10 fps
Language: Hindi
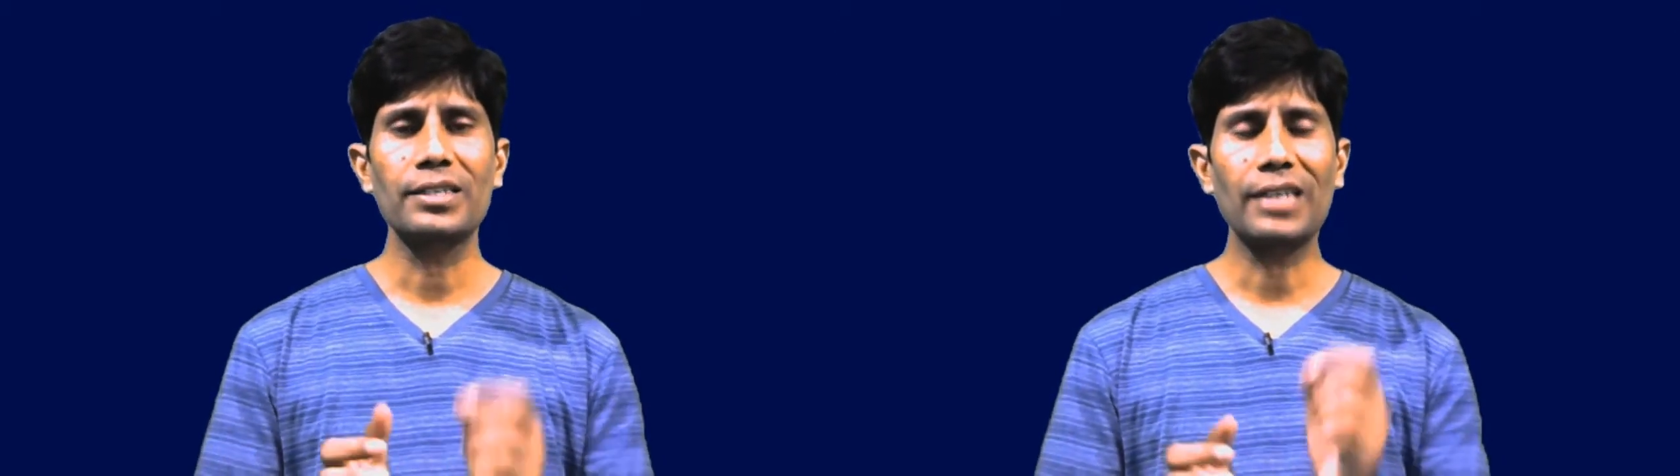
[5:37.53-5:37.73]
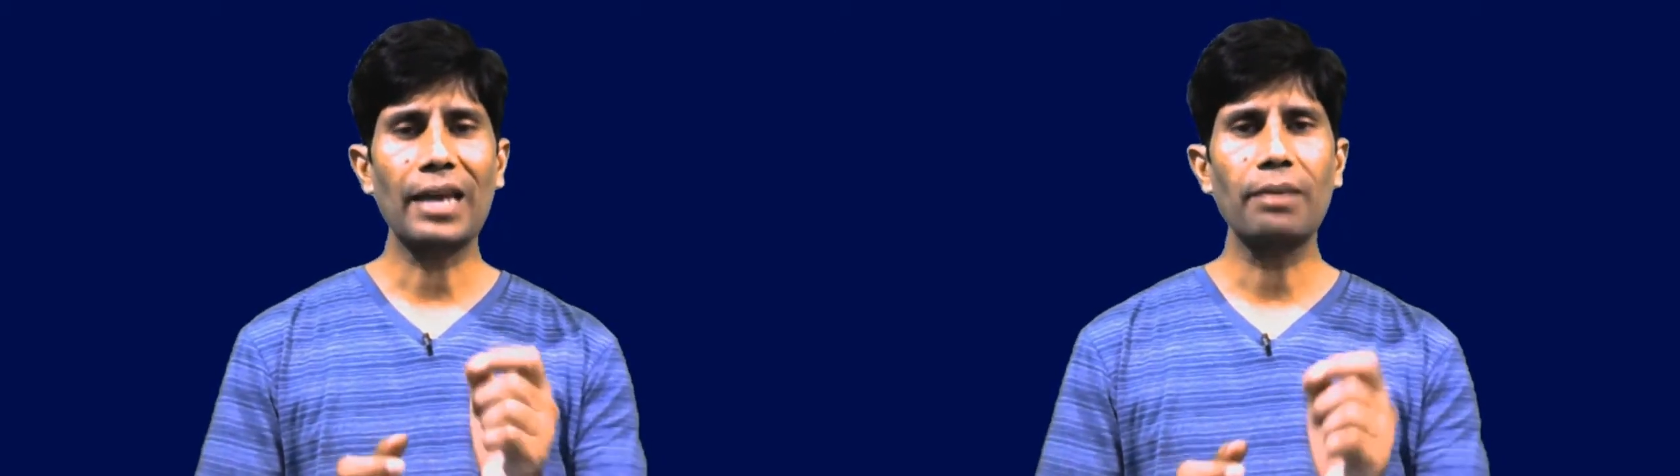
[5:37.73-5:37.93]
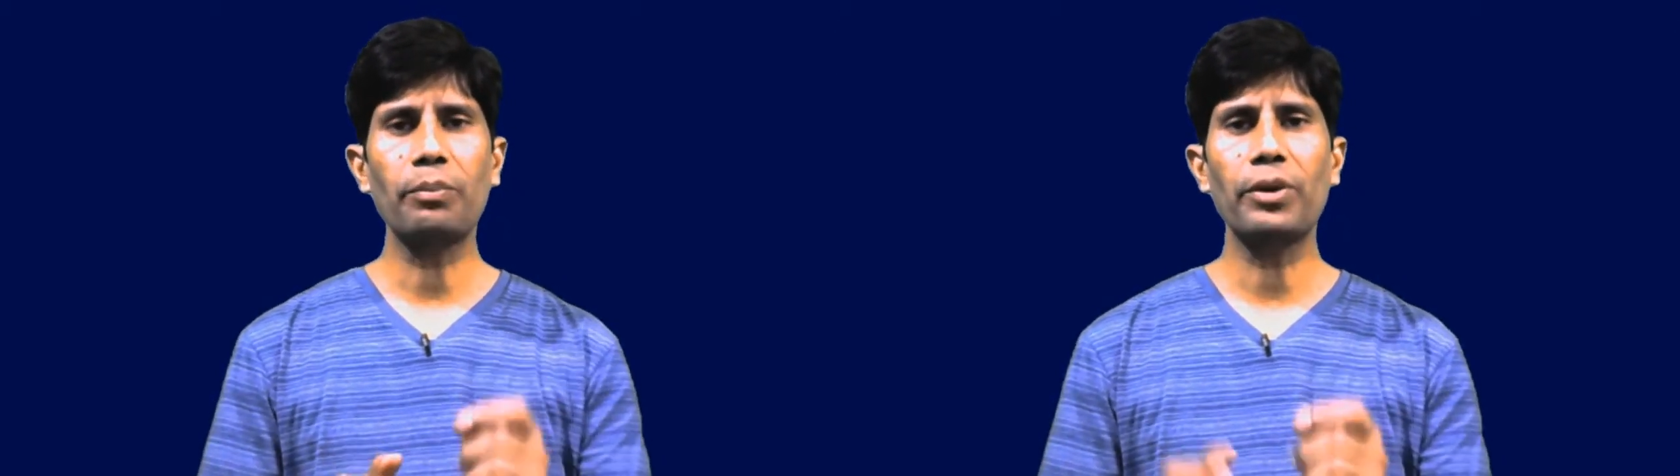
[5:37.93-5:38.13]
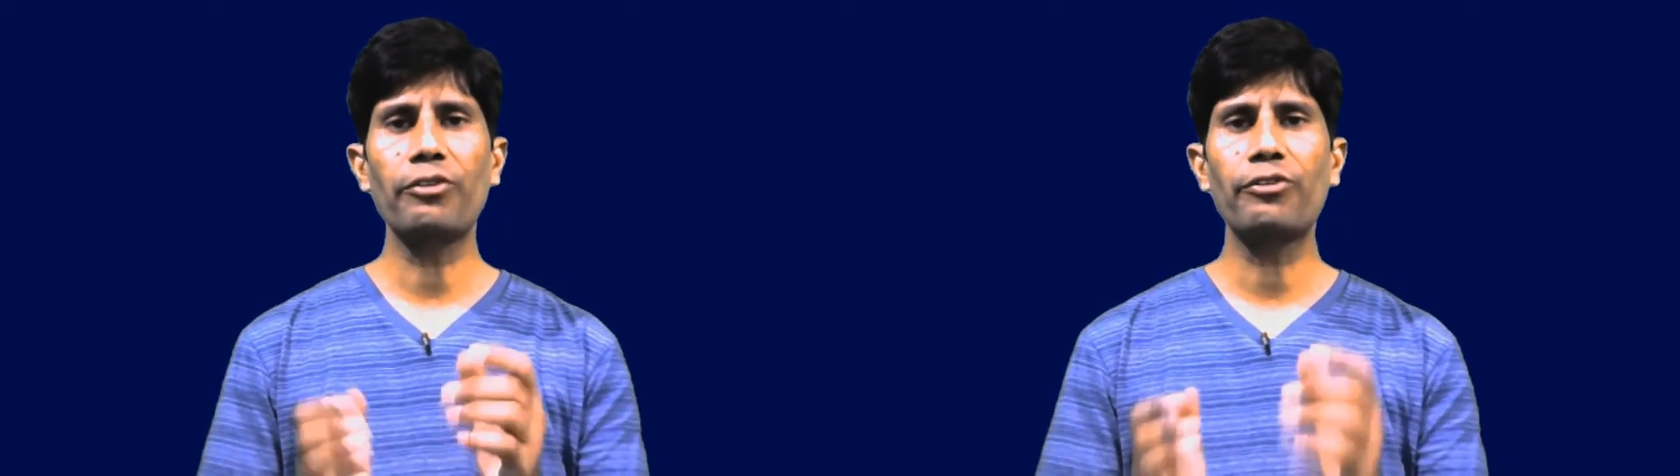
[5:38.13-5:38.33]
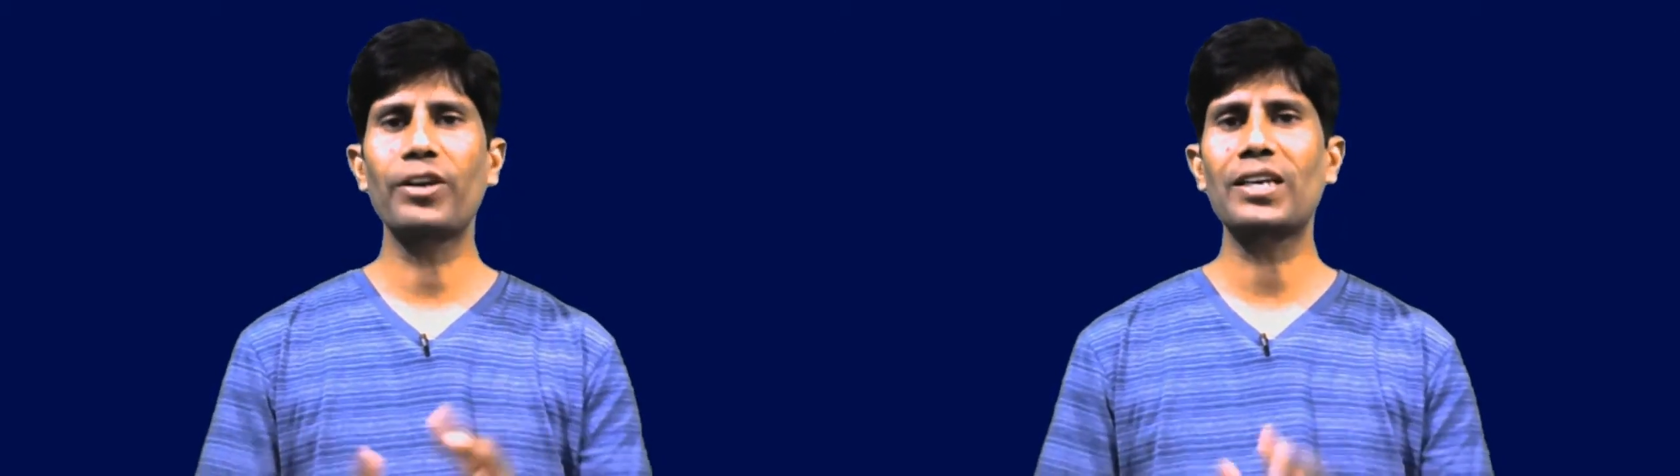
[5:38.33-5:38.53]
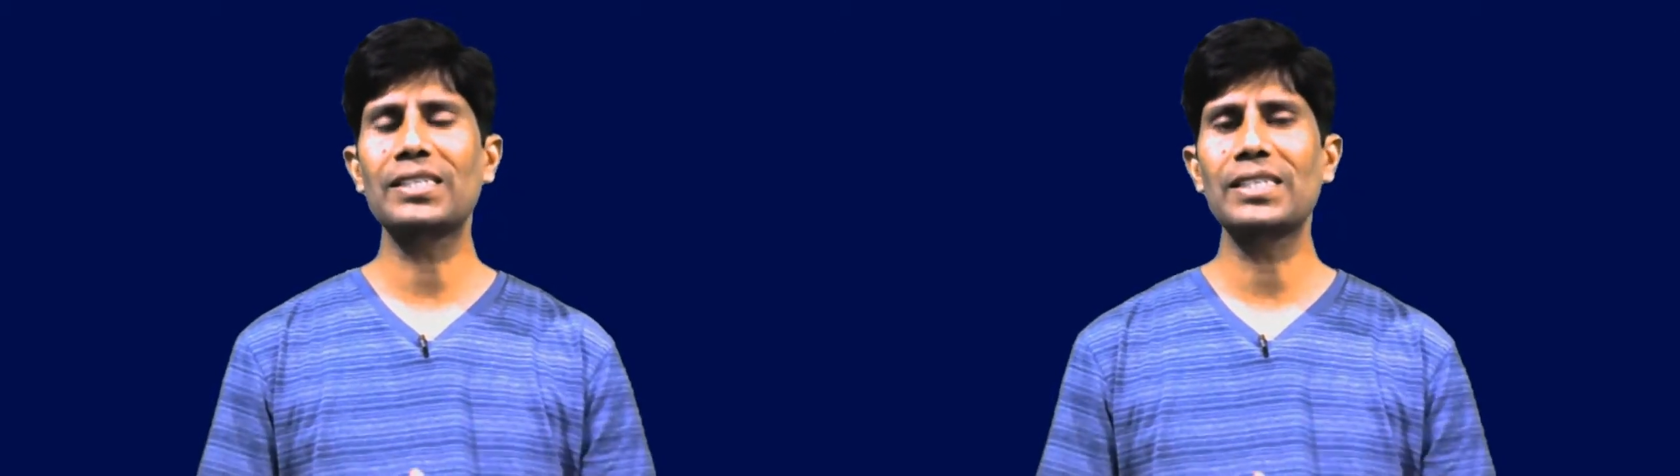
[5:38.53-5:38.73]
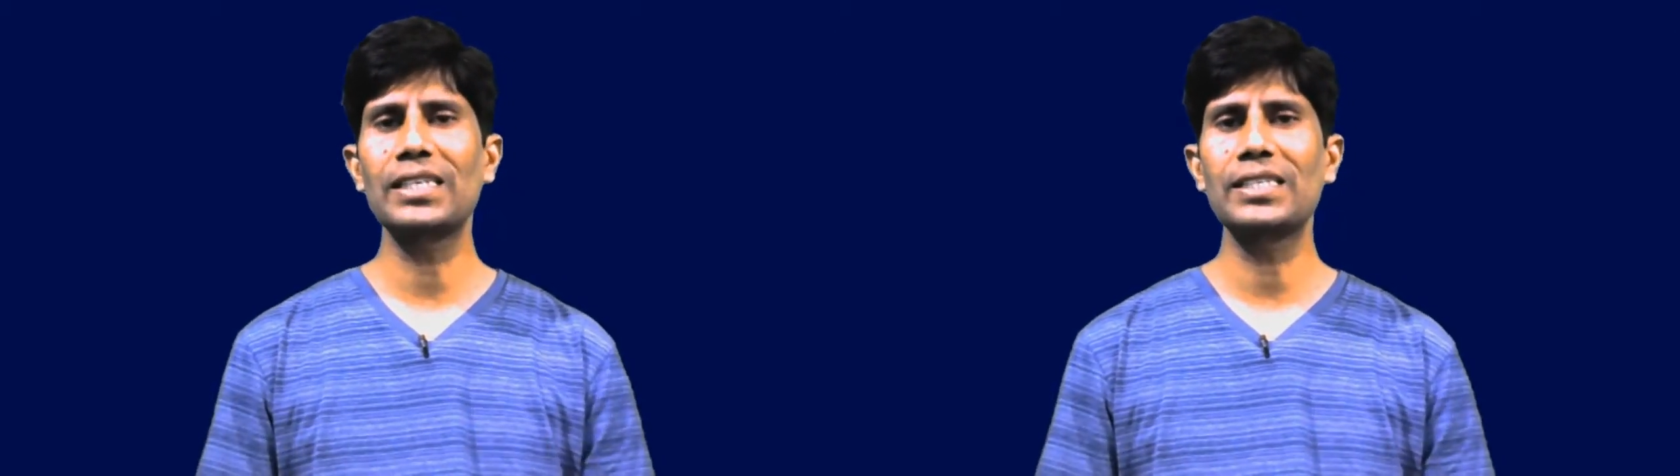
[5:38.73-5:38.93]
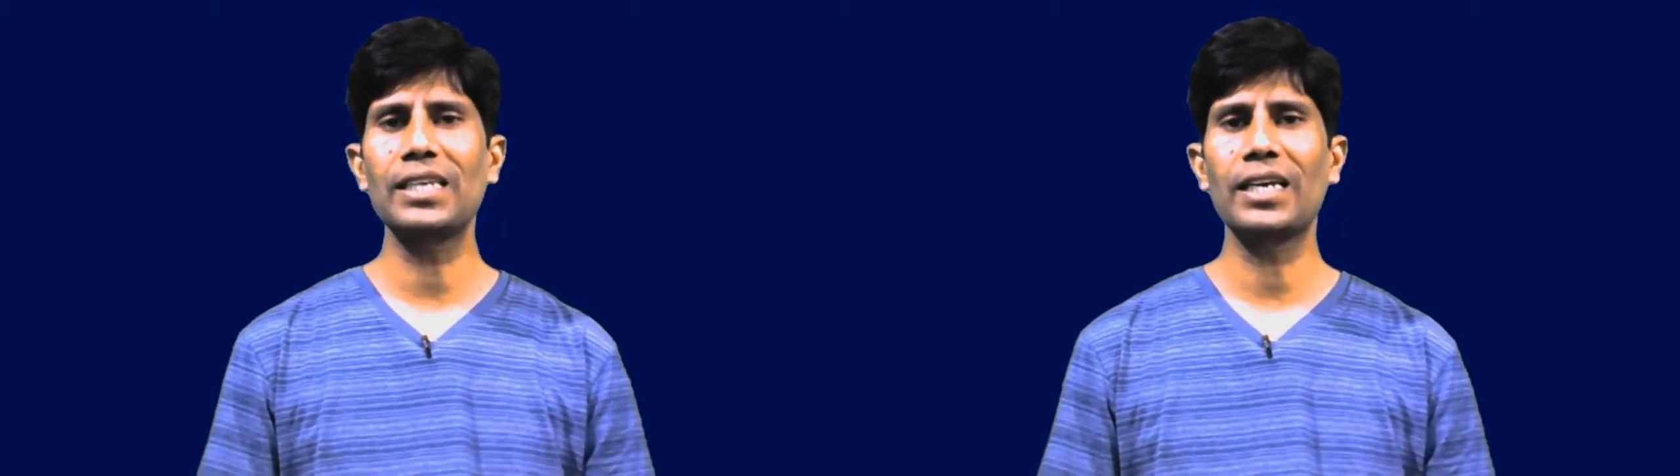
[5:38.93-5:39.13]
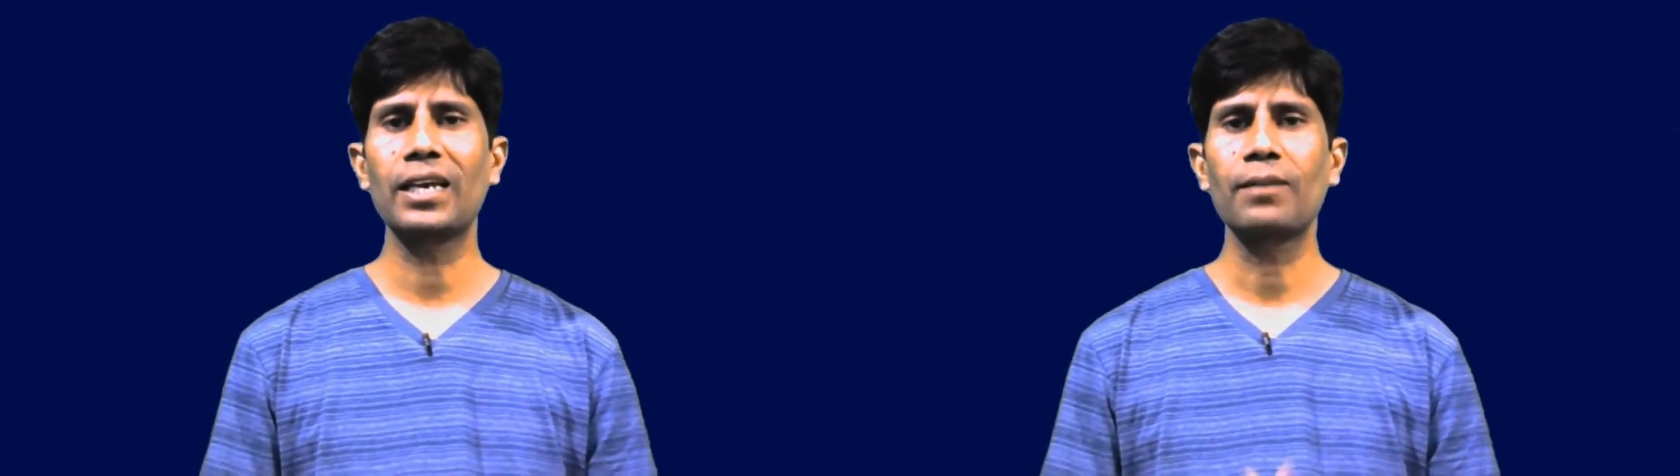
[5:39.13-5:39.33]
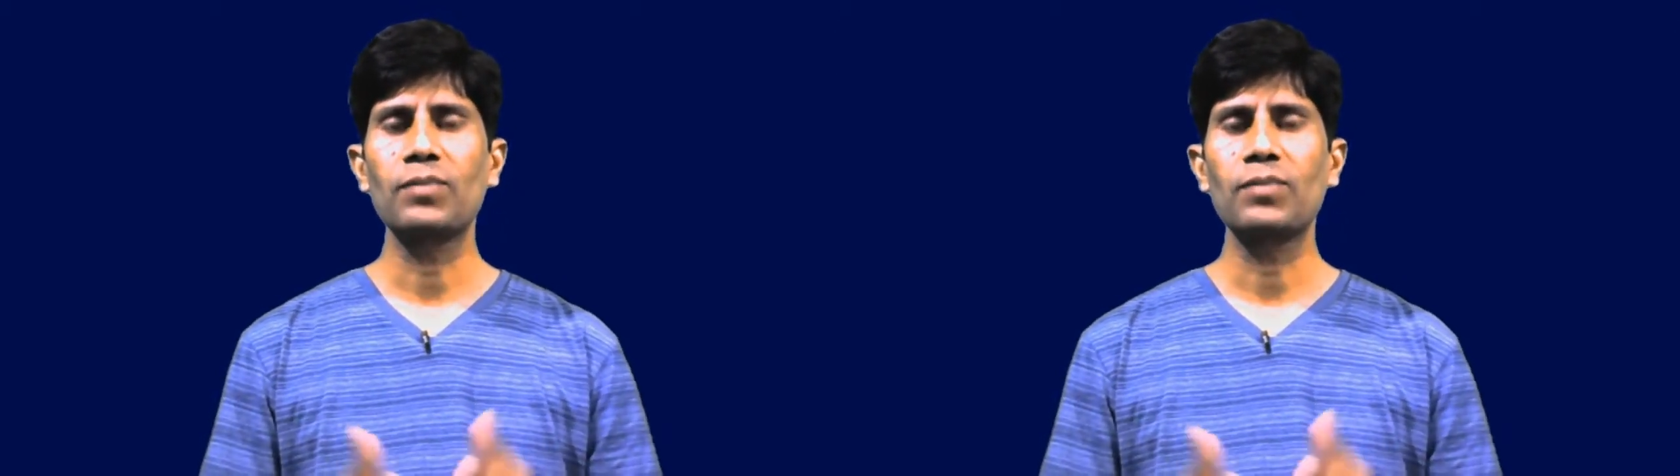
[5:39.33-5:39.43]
टाइम भी फिक्स कीजिए